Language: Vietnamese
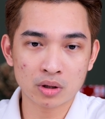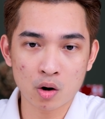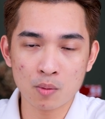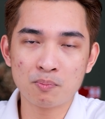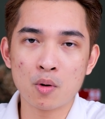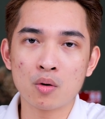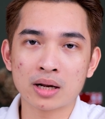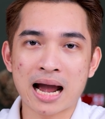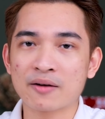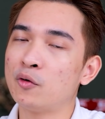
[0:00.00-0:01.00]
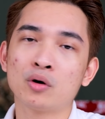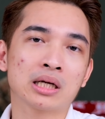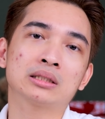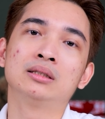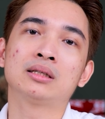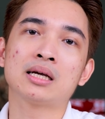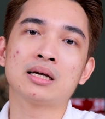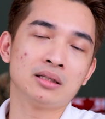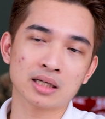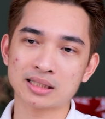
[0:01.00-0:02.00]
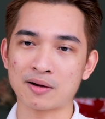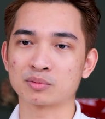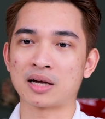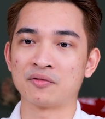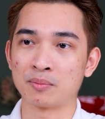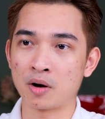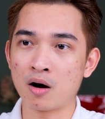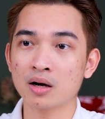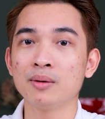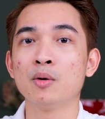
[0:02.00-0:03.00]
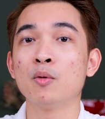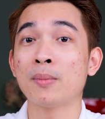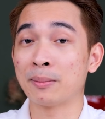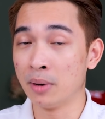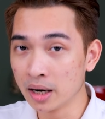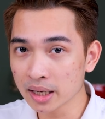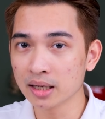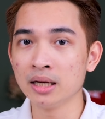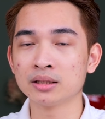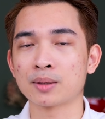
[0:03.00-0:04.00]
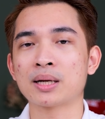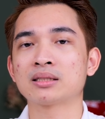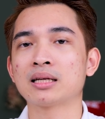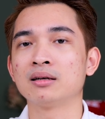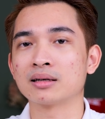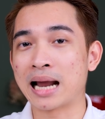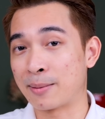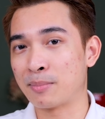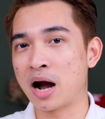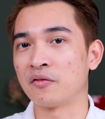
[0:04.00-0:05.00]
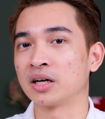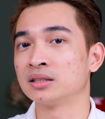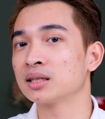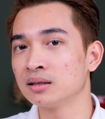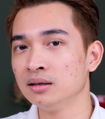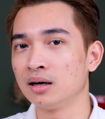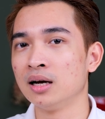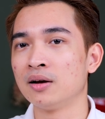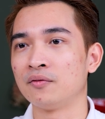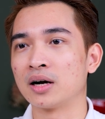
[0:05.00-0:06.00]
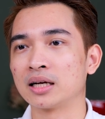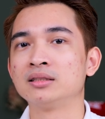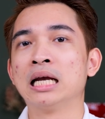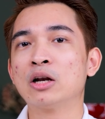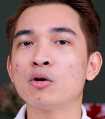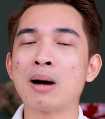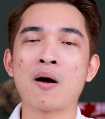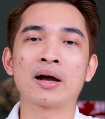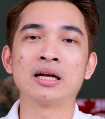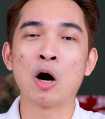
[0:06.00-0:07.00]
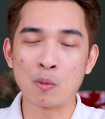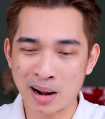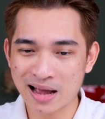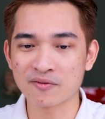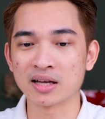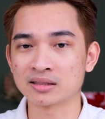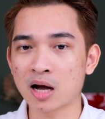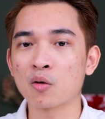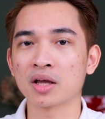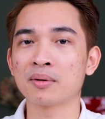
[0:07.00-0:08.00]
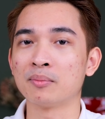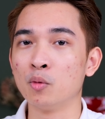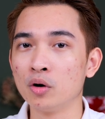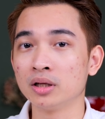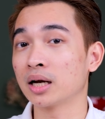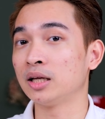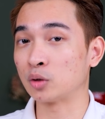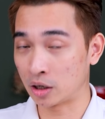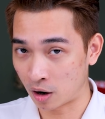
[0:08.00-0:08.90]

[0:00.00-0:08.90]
này, Oppo này, iPhone các thứ này những cái dòng sản phẩm đó khi mà mua máy mới ấy, thì bạn sẽ được đảm bảo về cái chất lượng và cái chế độ bảo hành hậu mãi về sau khi các bạn mua những cái điện thoại